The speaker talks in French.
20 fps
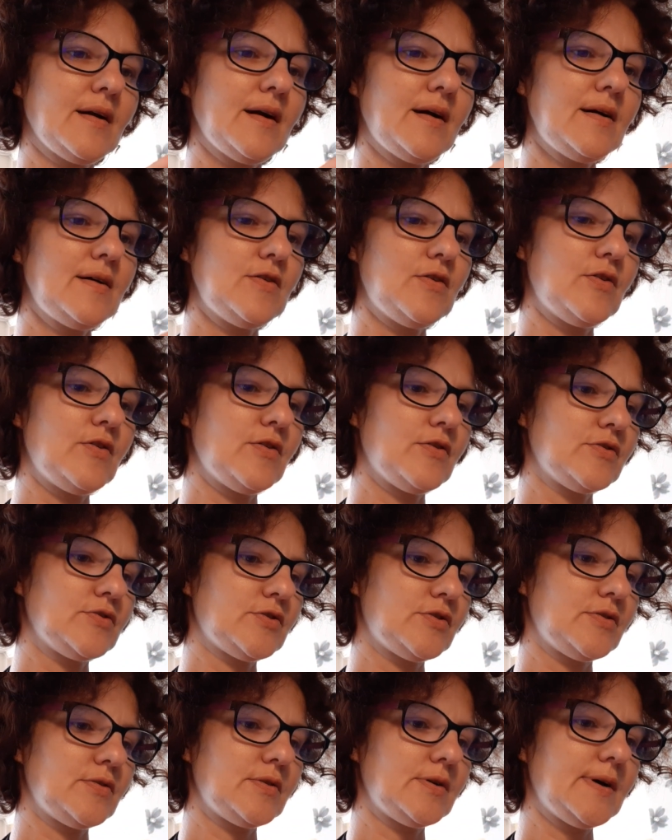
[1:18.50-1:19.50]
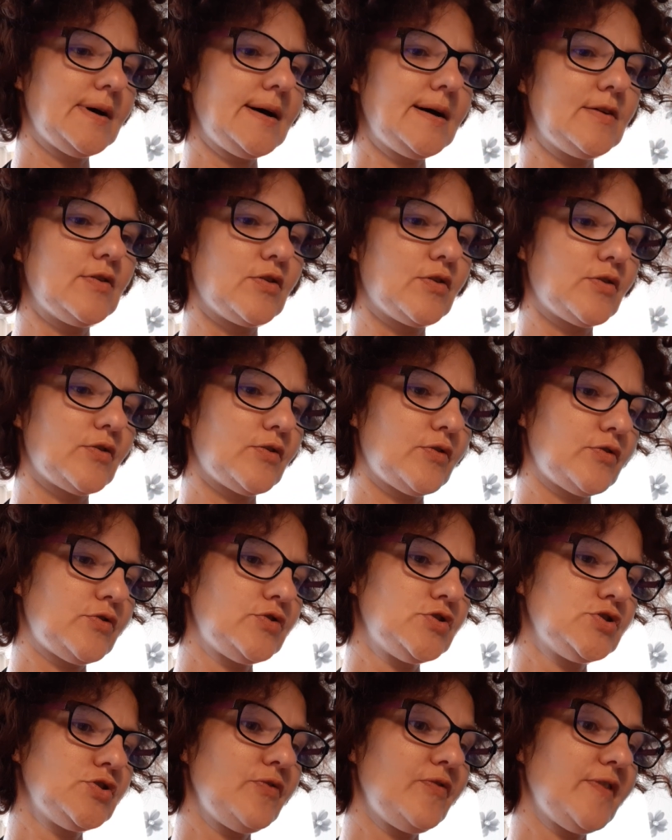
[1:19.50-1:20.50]
Alors, alors,
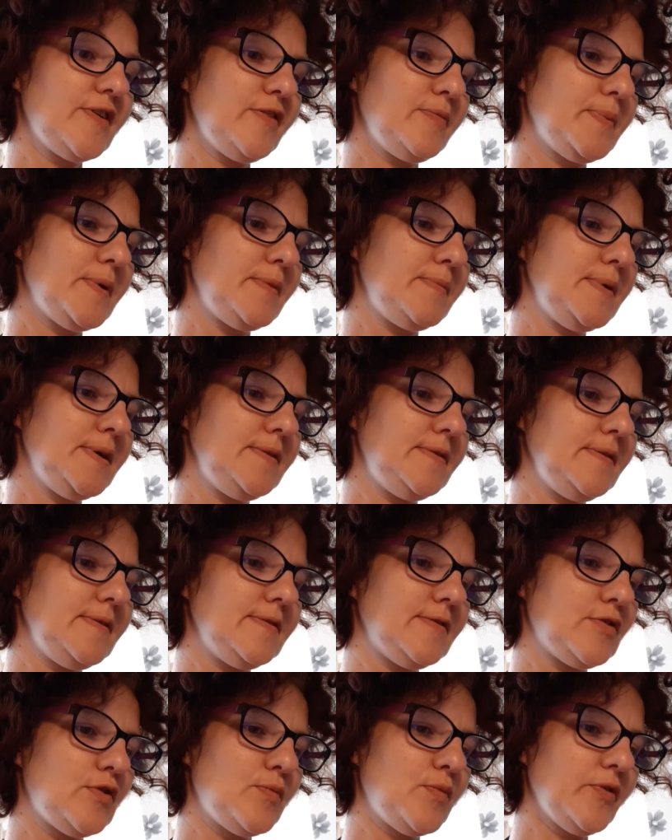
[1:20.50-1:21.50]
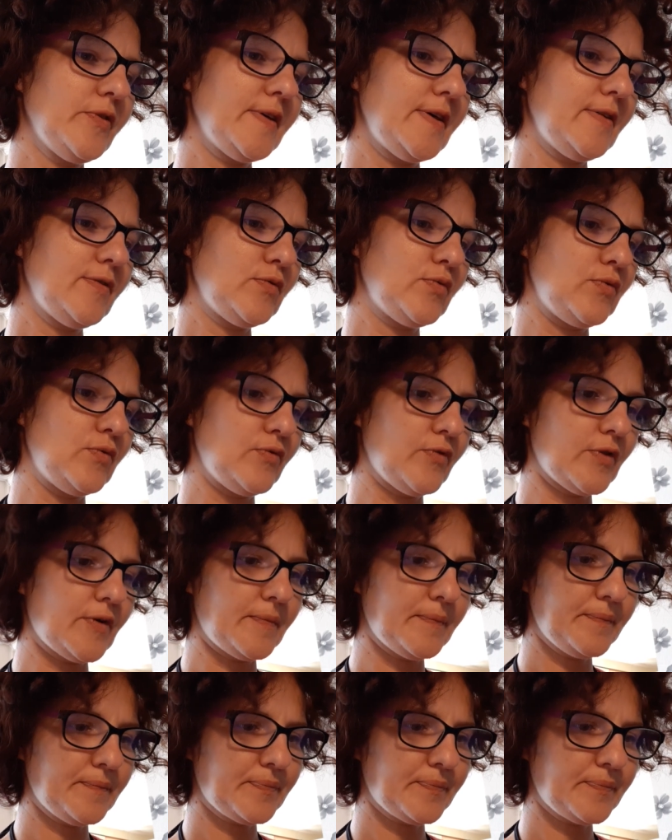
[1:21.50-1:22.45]
que je ne fasse pas de bêtises, comment ça s'ouvre